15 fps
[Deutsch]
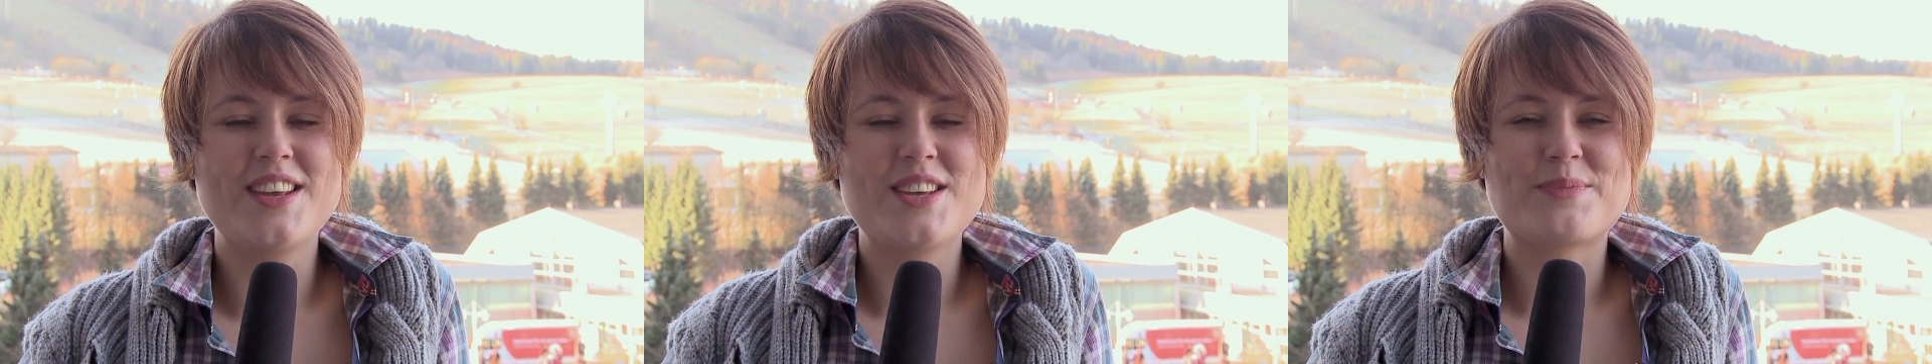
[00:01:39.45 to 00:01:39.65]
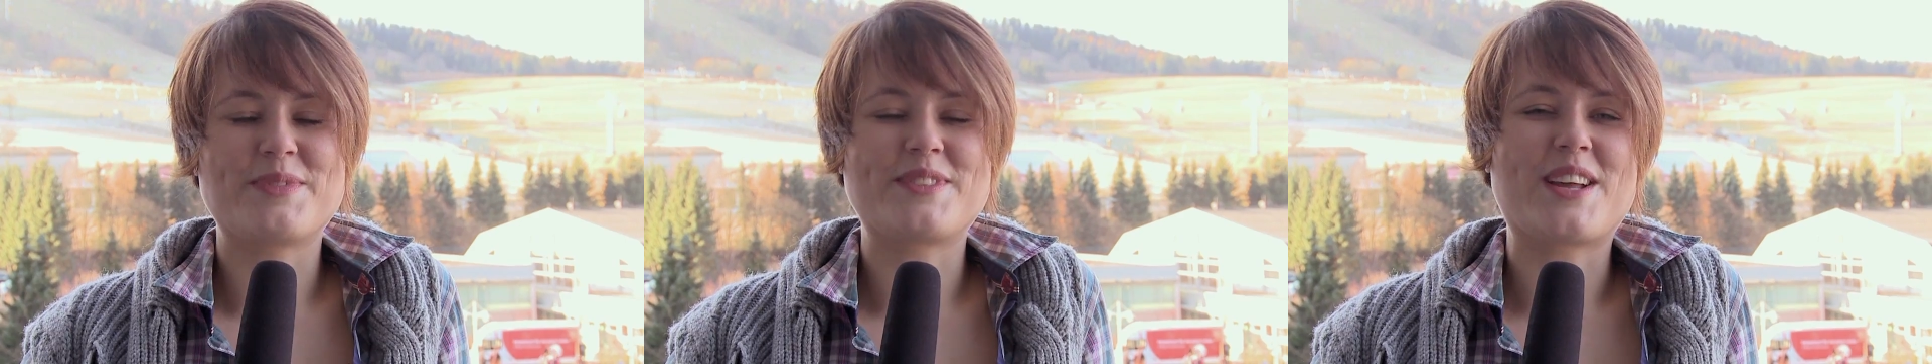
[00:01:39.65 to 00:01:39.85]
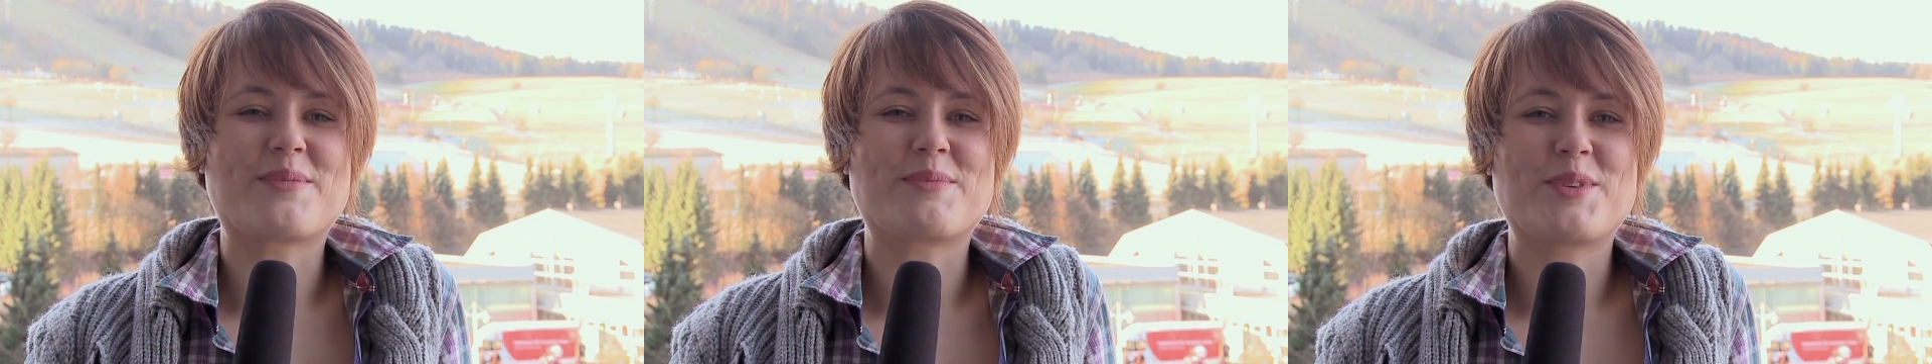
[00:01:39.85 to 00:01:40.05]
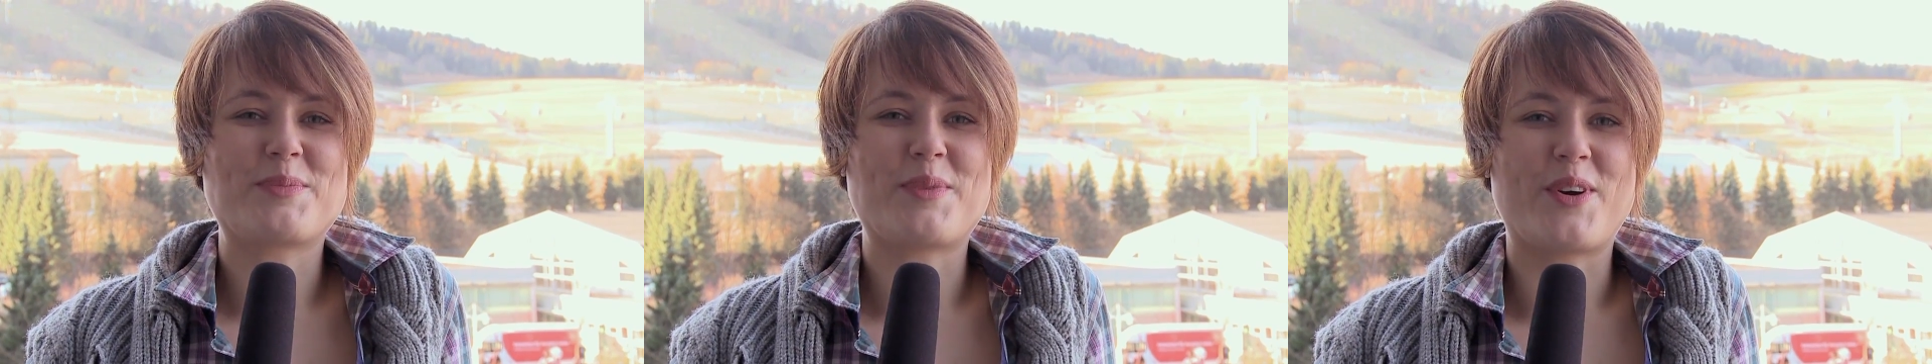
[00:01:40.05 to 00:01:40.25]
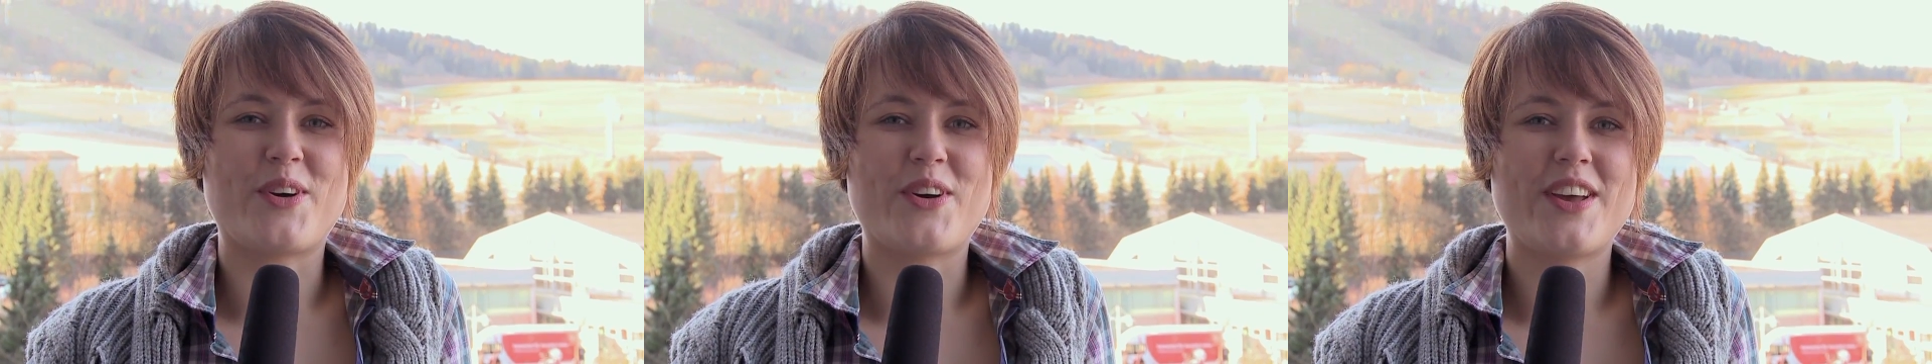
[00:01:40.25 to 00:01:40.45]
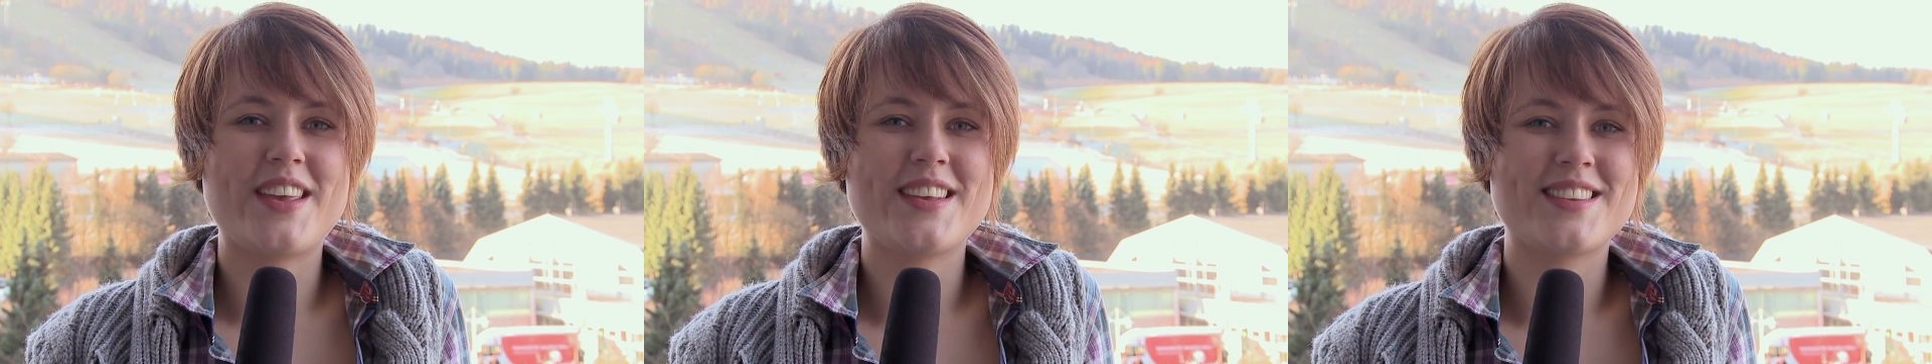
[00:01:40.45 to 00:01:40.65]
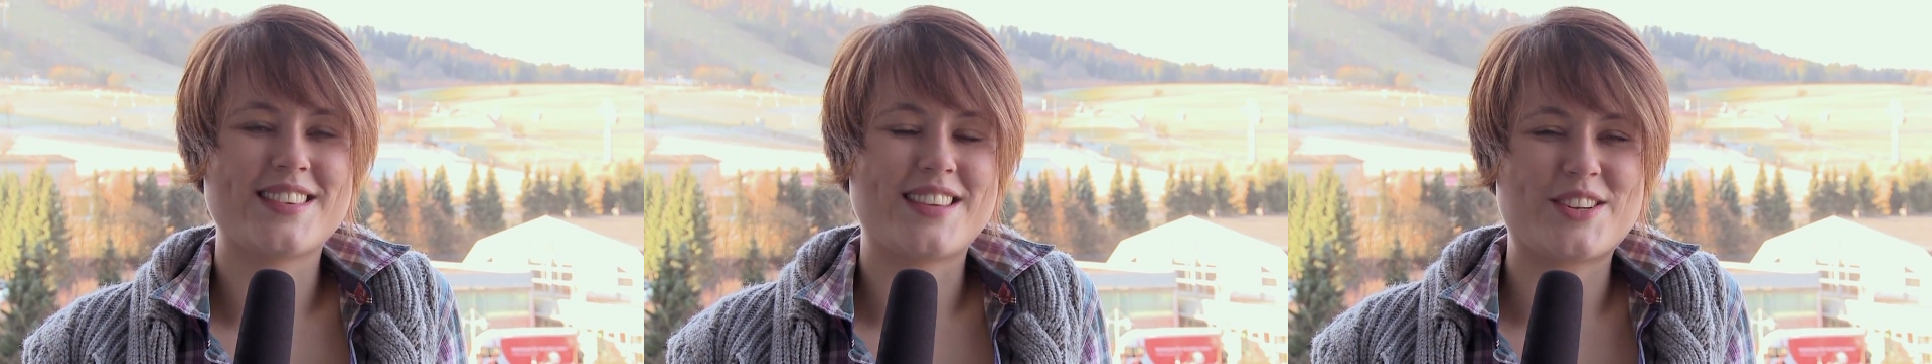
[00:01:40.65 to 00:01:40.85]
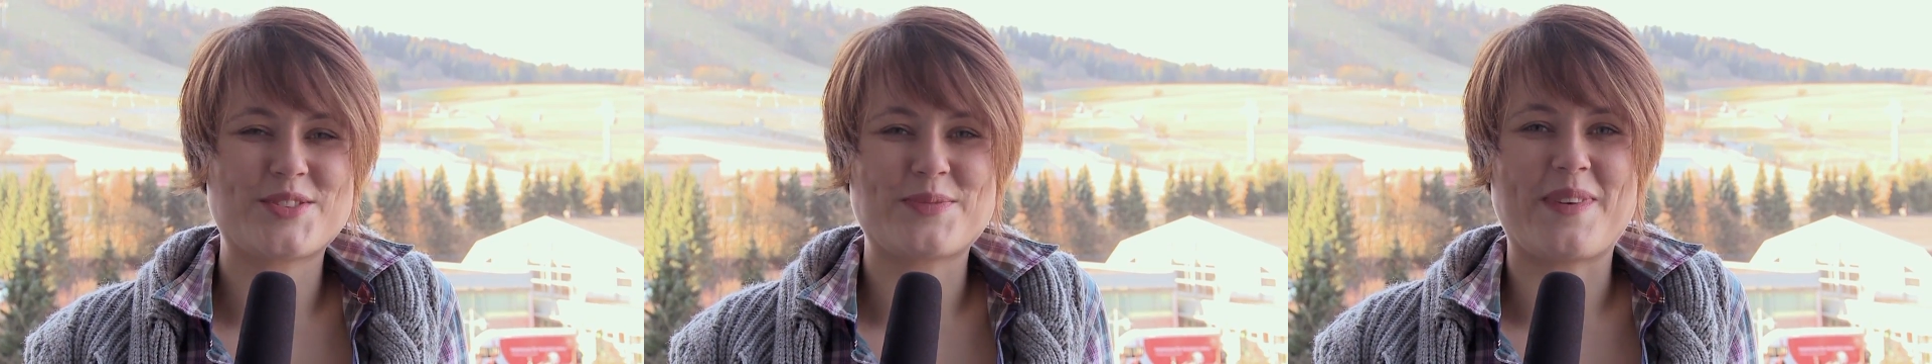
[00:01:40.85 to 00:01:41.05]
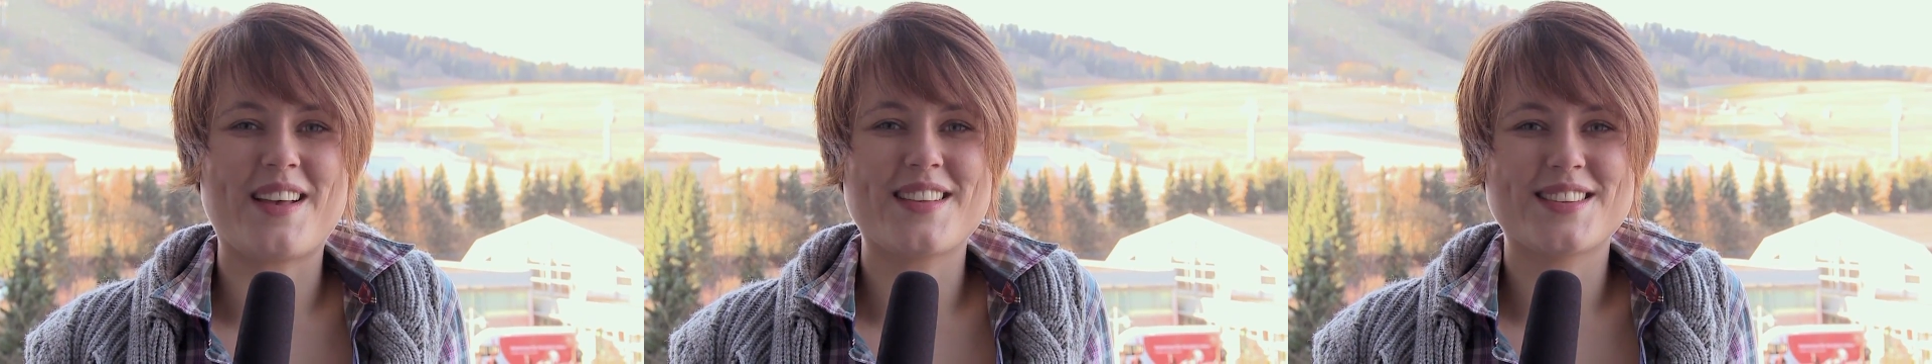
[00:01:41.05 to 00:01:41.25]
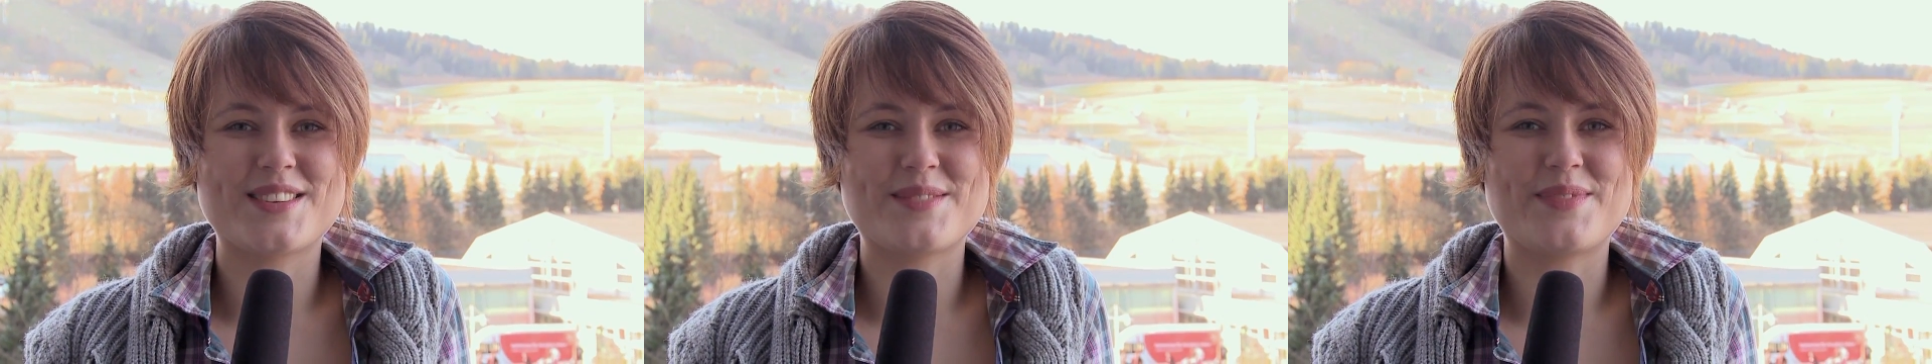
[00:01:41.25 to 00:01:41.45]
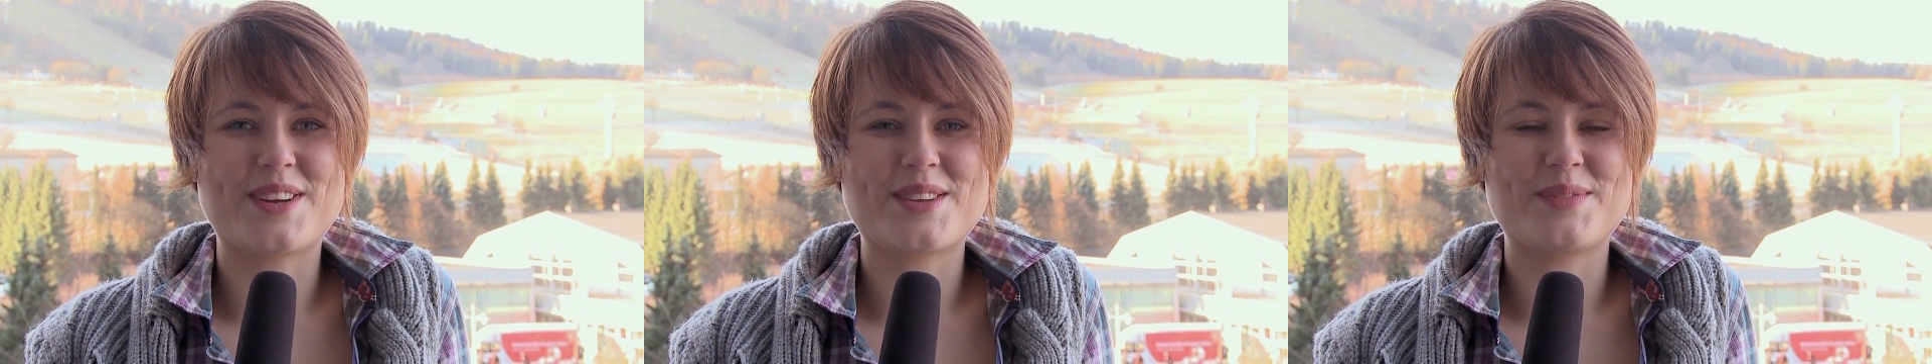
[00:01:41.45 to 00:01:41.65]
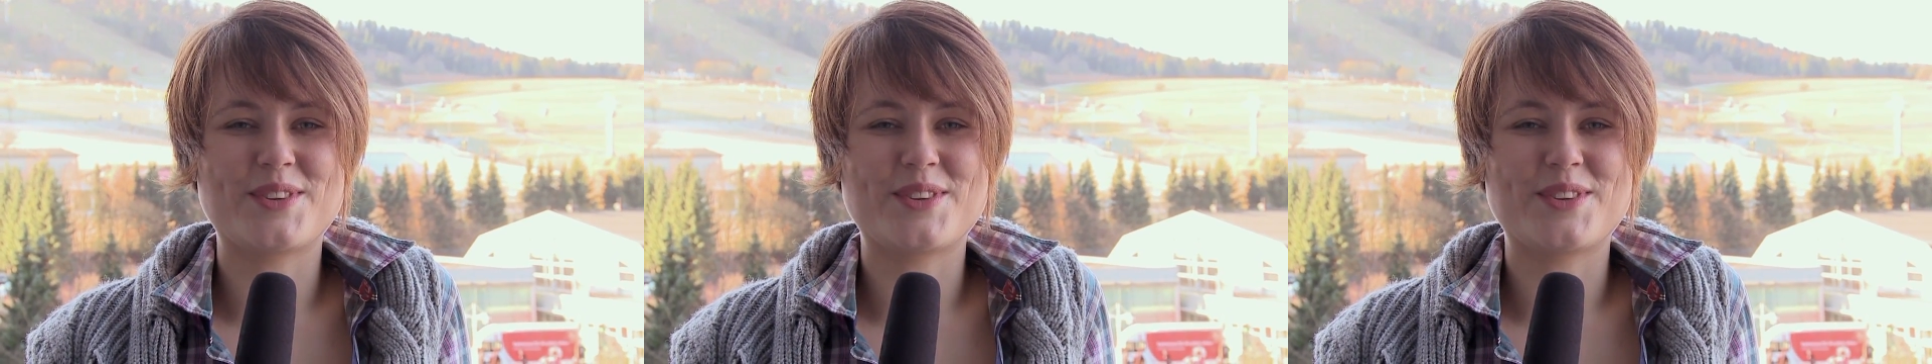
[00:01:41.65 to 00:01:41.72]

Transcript: Ich bedanke mich bei euch. Es hat Spaß gemacht,